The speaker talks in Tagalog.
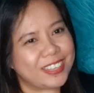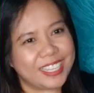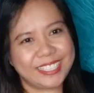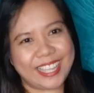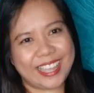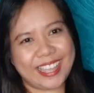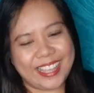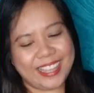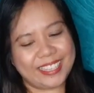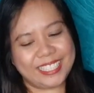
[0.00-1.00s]
Kasi,
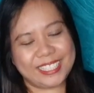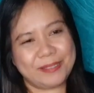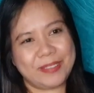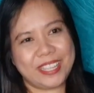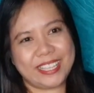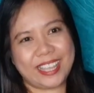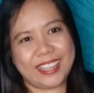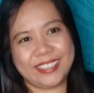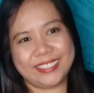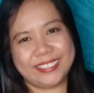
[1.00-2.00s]
sasabihin niya,
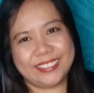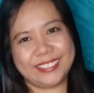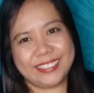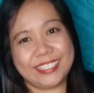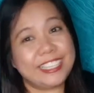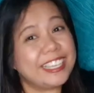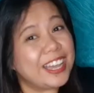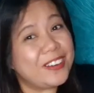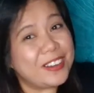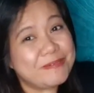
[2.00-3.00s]

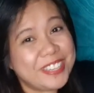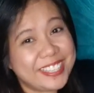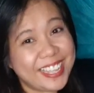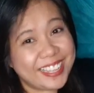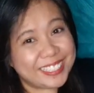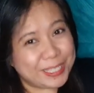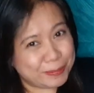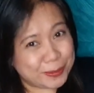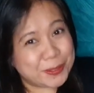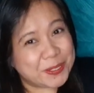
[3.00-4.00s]
ikaw ang bida sa
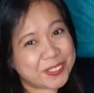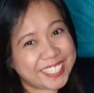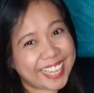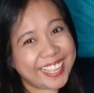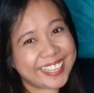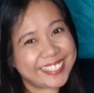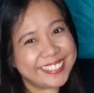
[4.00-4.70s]
puso niya.